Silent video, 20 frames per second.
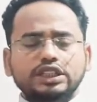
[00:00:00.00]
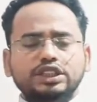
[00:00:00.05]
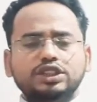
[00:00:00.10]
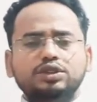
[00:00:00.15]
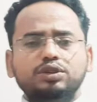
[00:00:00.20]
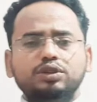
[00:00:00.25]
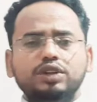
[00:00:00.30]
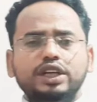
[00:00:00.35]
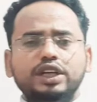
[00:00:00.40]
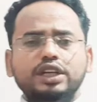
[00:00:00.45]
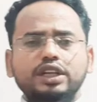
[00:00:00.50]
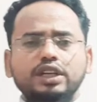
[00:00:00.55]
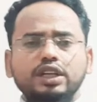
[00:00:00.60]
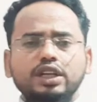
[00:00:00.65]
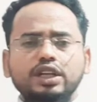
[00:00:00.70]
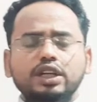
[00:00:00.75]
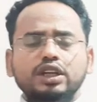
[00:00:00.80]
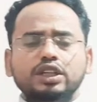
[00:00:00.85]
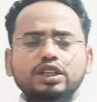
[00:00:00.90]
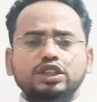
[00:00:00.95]
স্টুডেন্ট
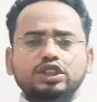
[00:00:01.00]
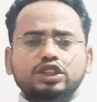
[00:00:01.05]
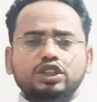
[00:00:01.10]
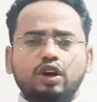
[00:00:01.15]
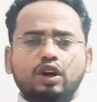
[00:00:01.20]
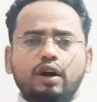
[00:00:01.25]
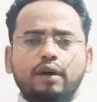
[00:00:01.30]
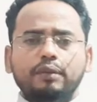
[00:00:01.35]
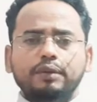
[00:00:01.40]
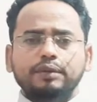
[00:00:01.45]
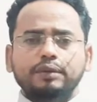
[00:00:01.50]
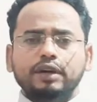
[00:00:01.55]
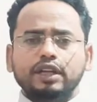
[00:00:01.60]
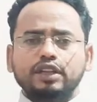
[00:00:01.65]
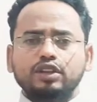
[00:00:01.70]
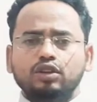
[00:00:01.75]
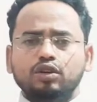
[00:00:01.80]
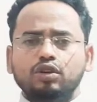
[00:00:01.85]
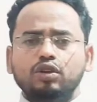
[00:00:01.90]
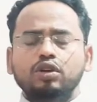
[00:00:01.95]

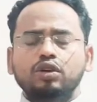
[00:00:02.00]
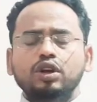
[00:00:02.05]
সবেমাত্র